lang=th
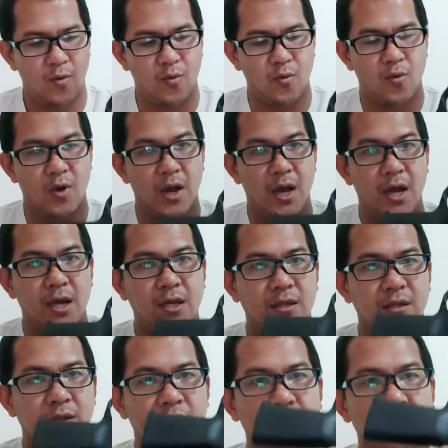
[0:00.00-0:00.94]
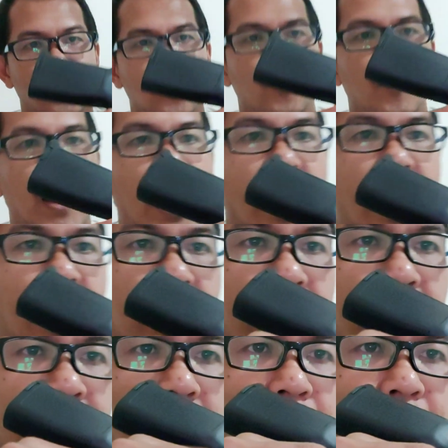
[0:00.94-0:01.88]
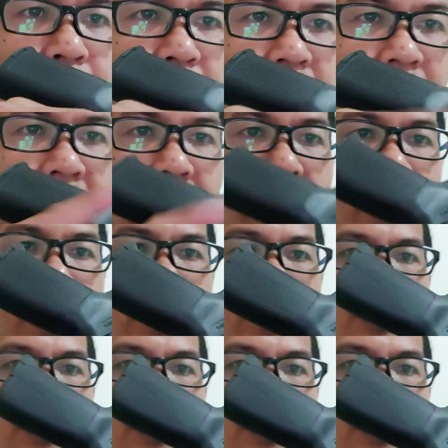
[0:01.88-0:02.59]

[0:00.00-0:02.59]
หัวสูงมานะครับกดง่าย